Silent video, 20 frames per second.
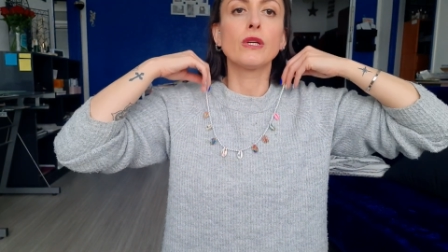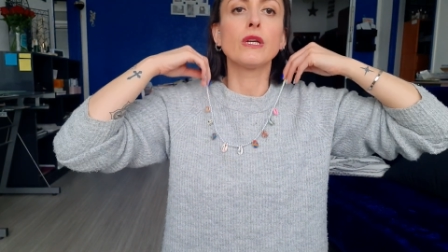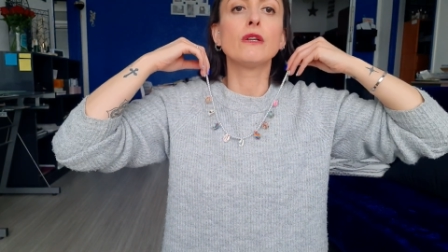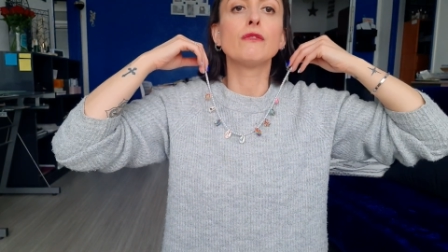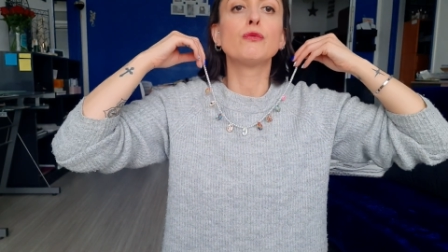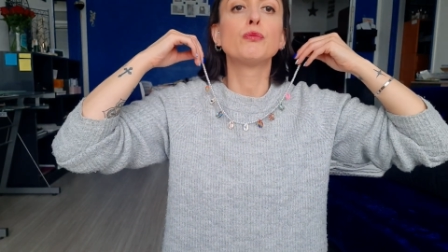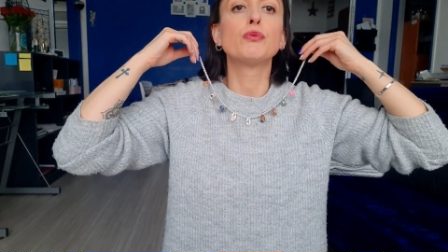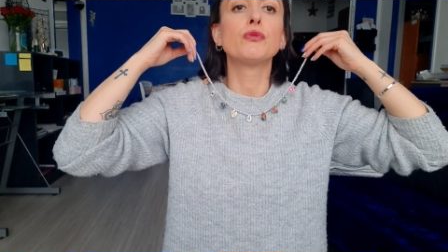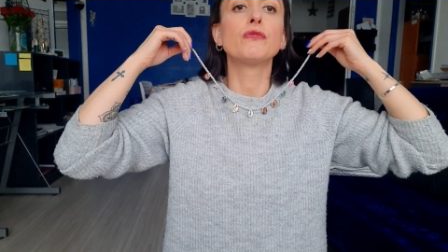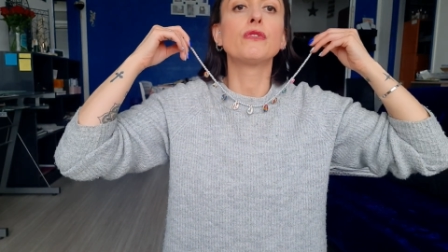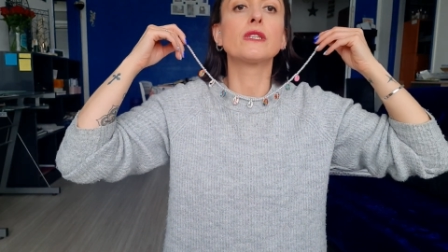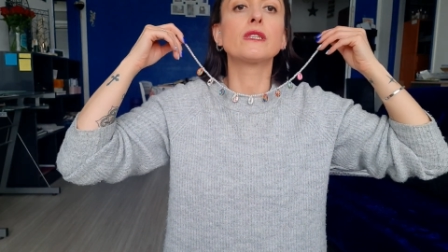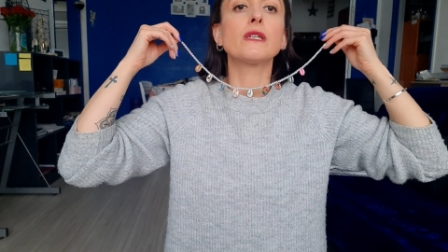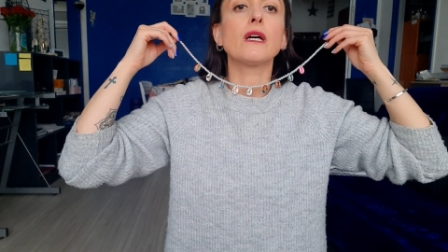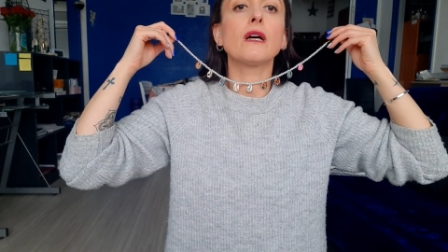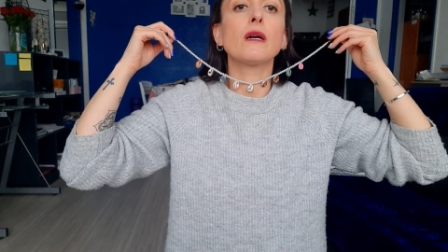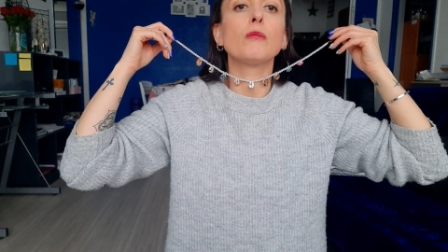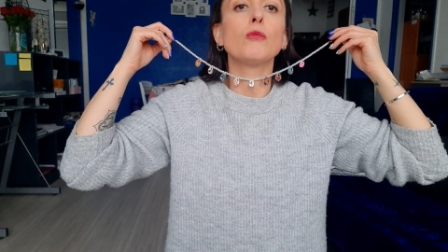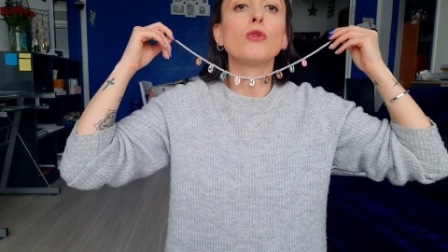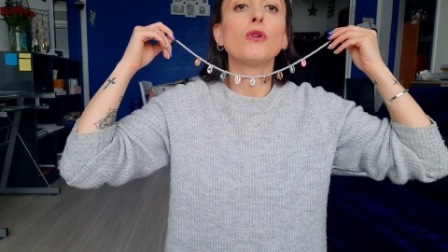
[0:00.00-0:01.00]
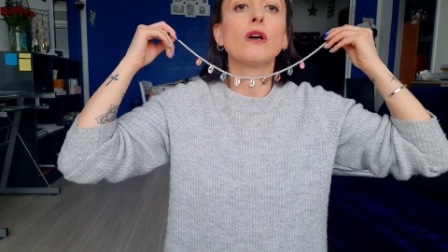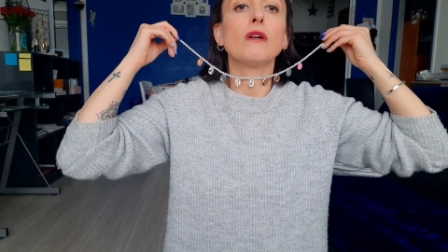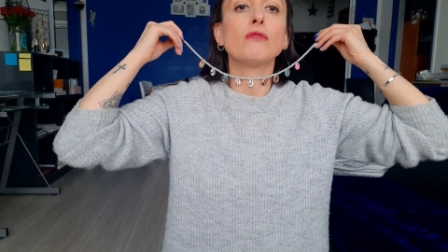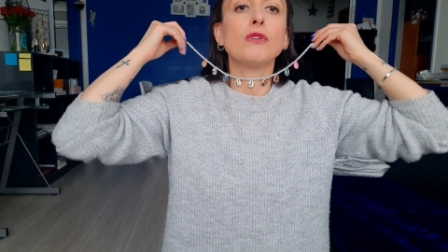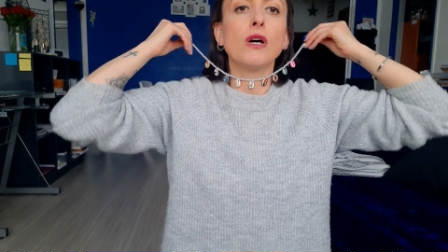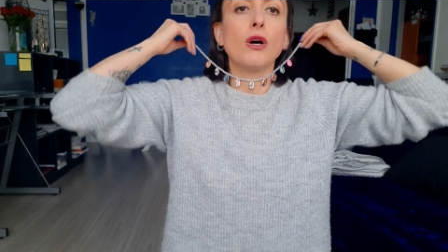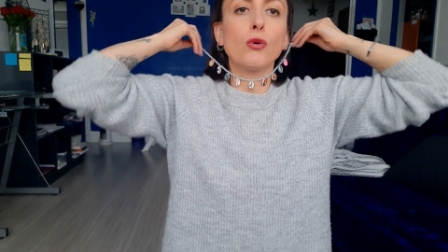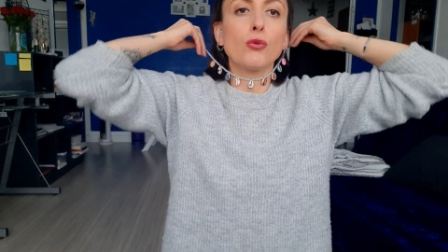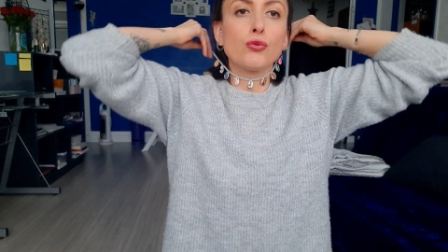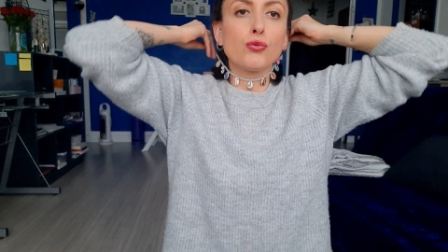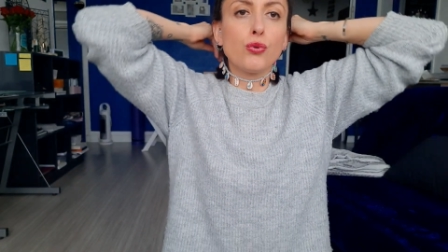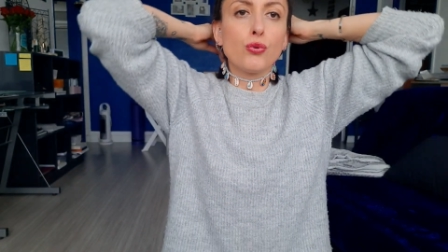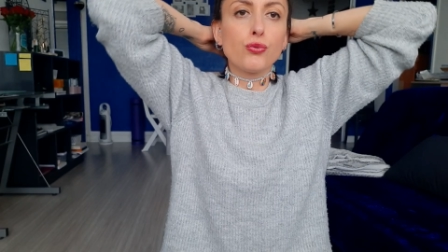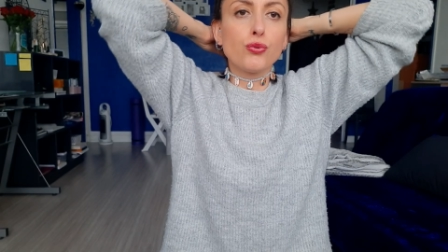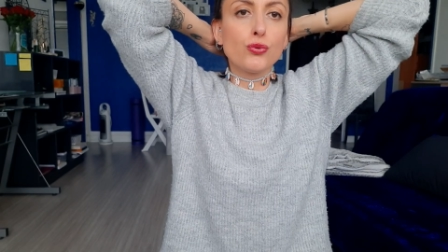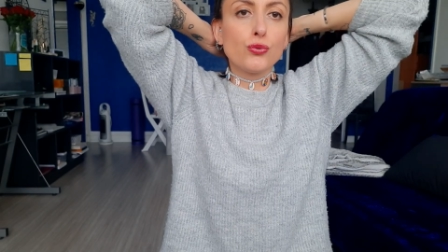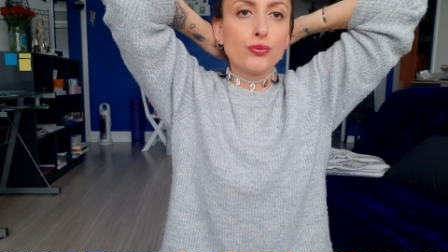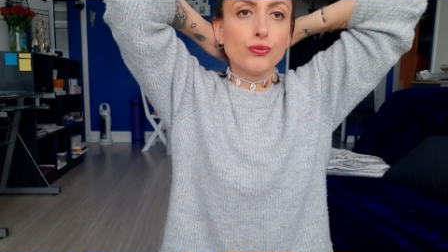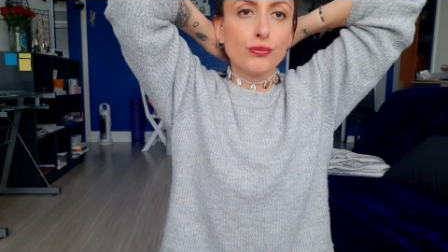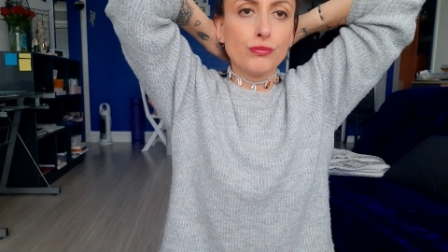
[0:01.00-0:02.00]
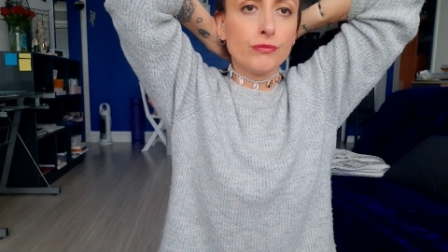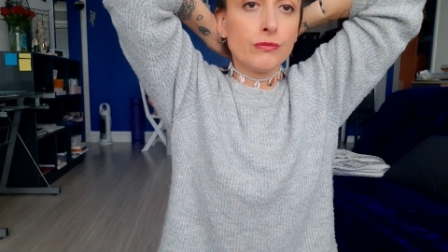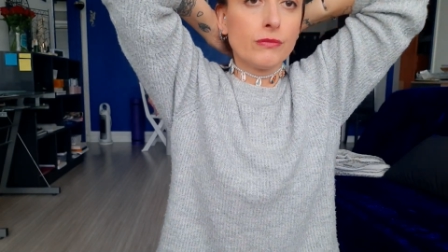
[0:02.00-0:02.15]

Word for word: et vous pouvez carrément l'avoir en du cou.